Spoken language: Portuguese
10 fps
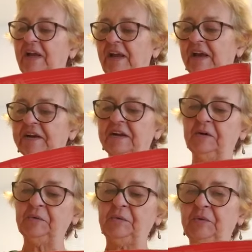
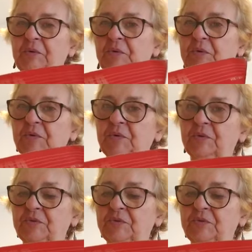era o, o